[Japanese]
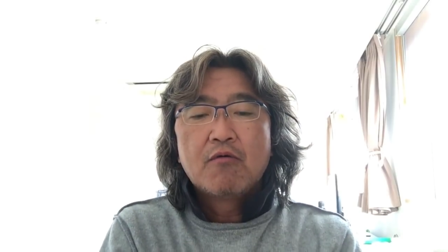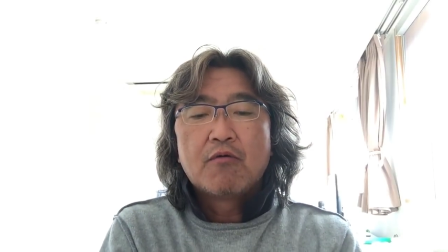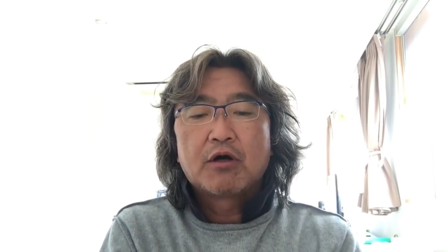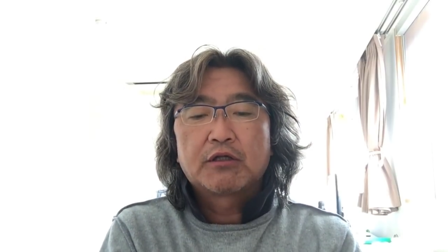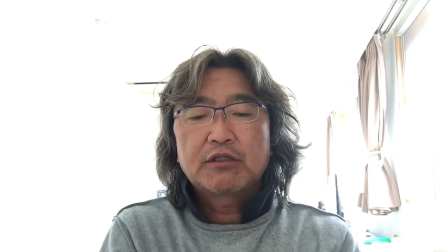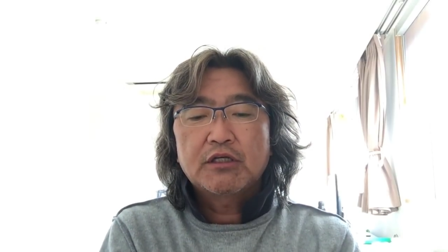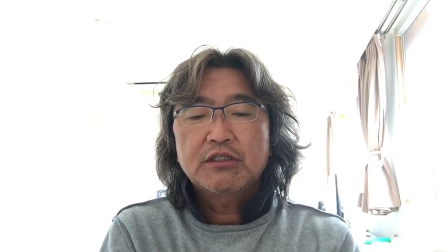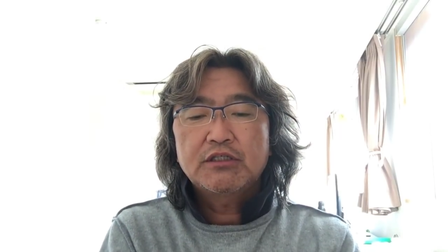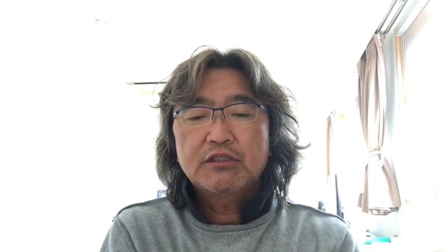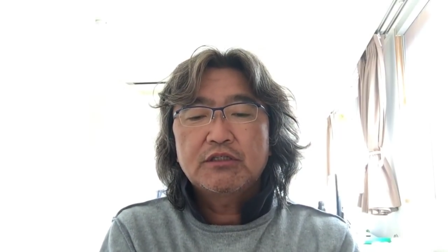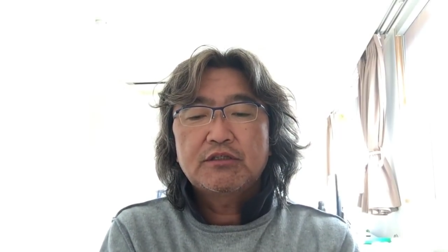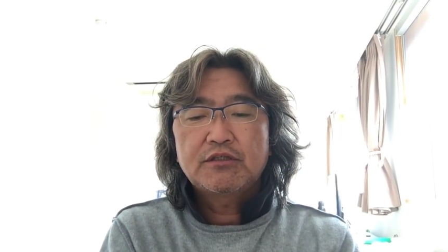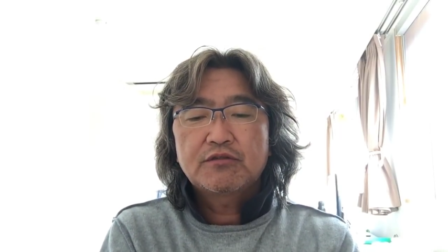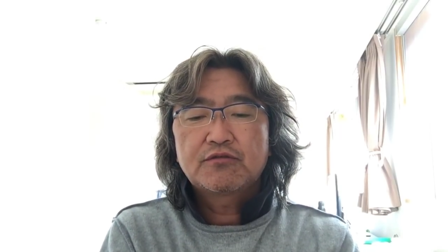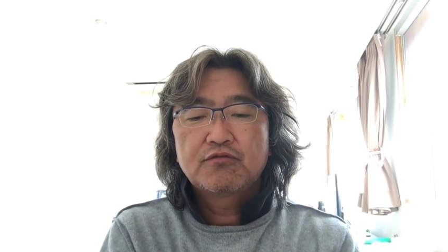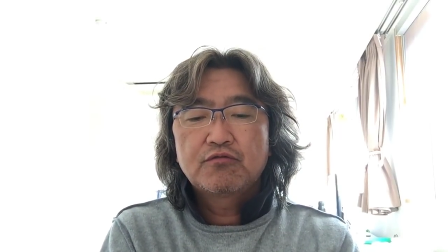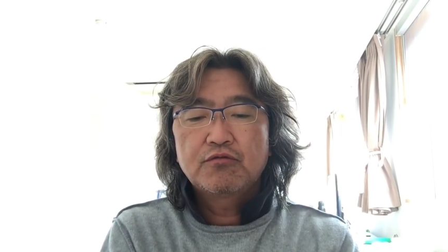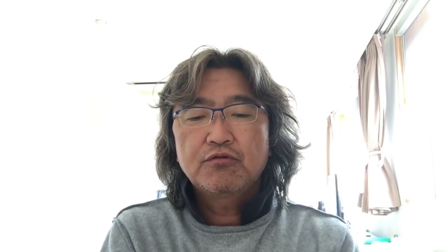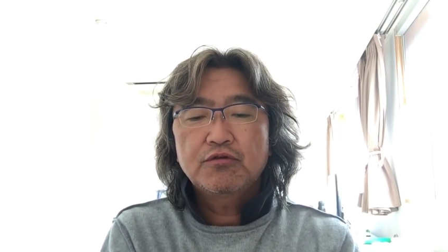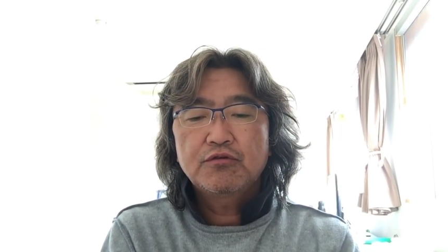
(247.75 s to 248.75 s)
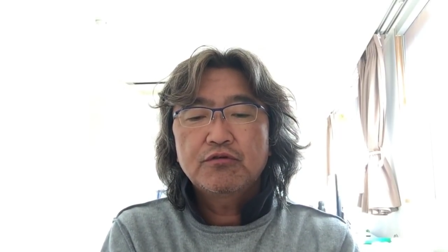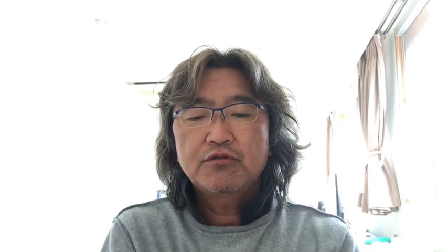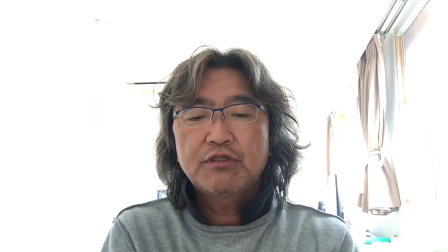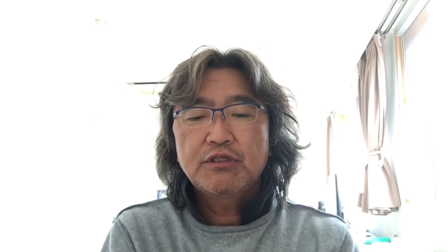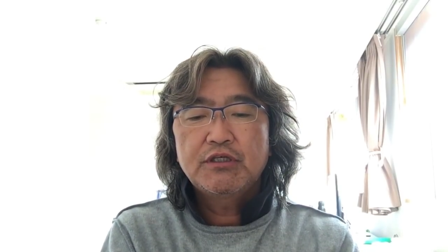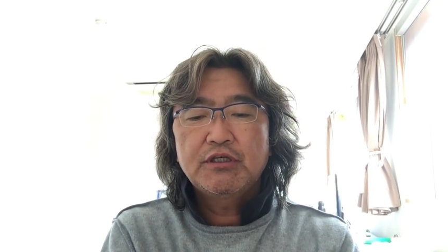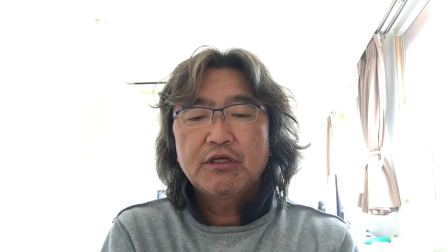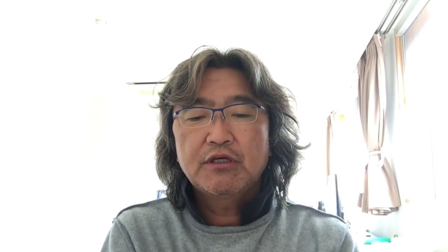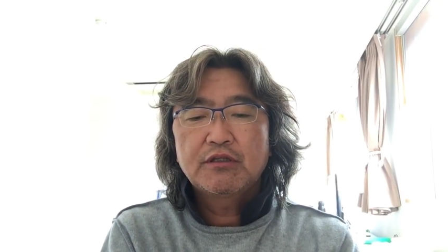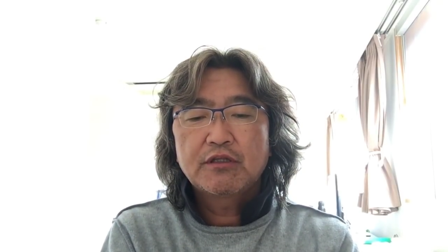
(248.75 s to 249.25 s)
私ってそういう
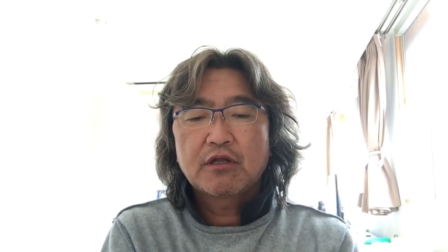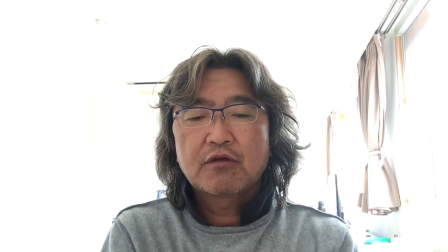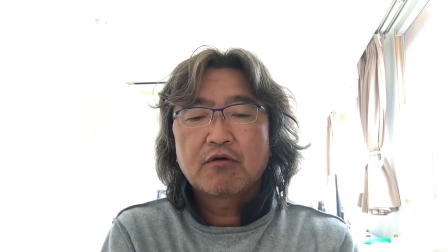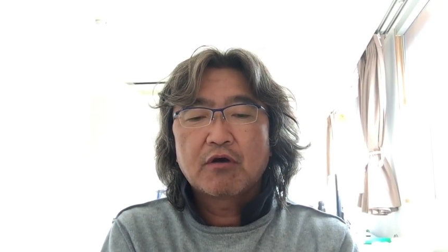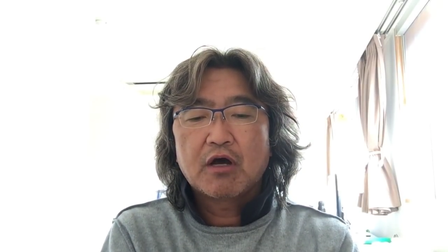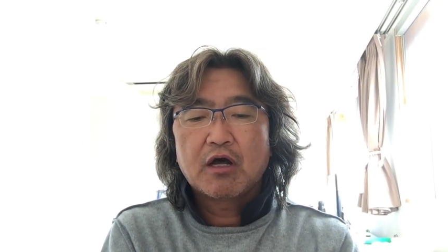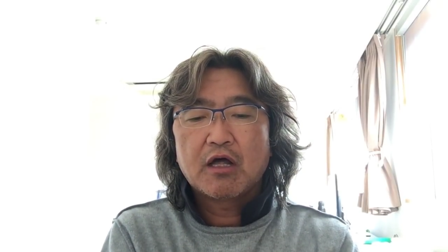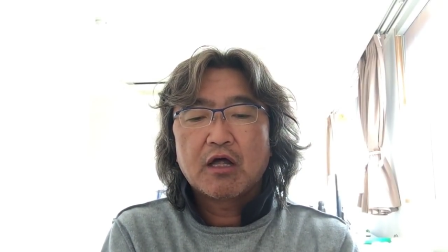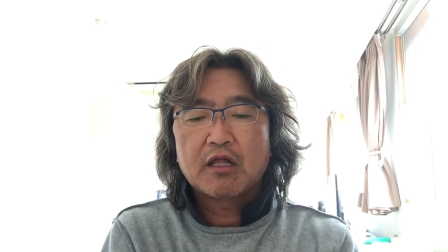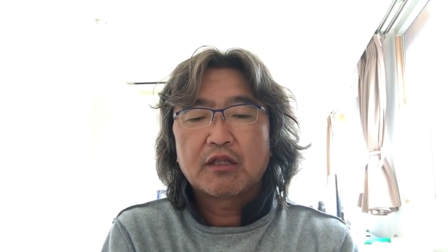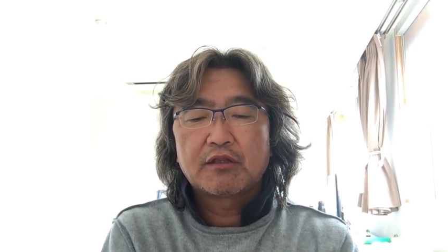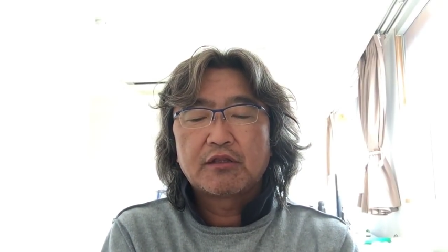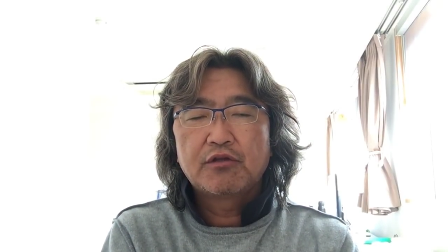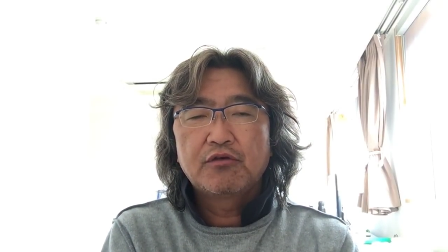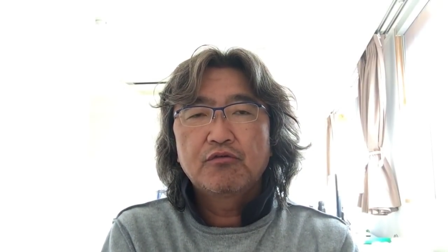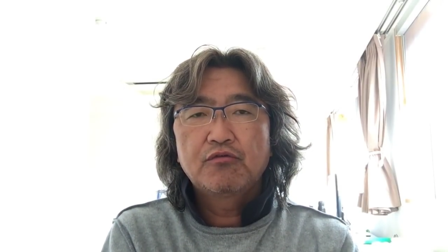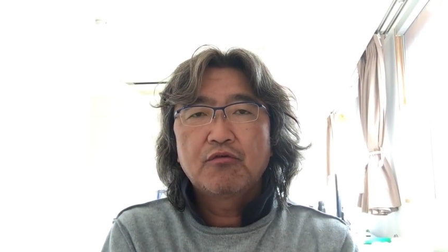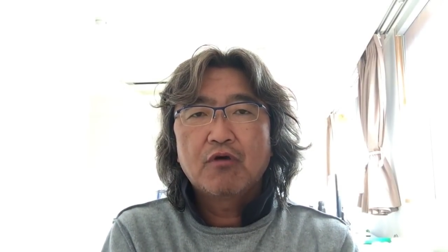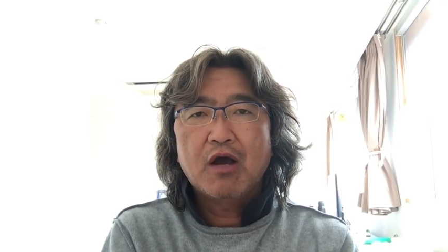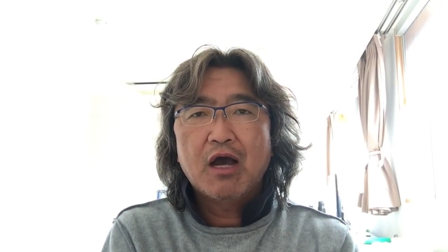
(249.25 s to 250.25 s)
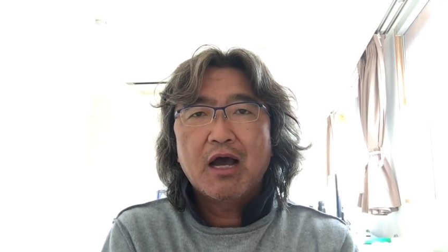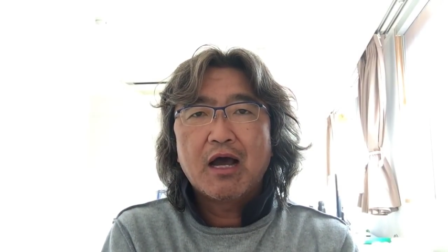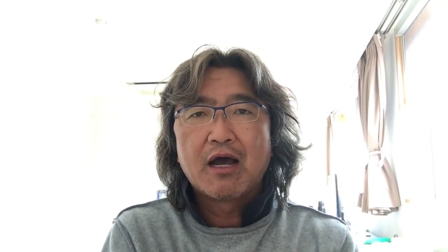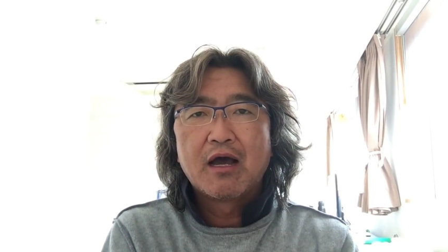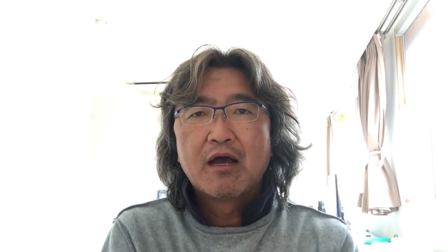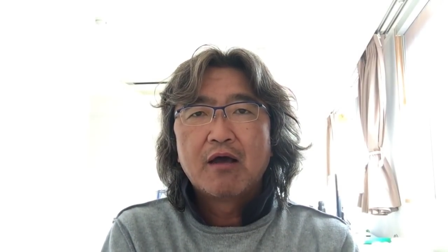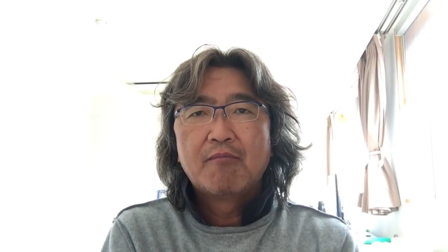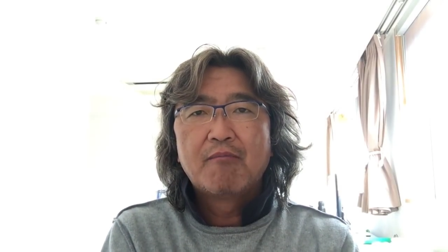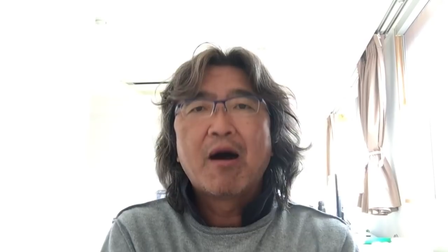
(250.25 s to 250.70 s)
人間なのかっていうのが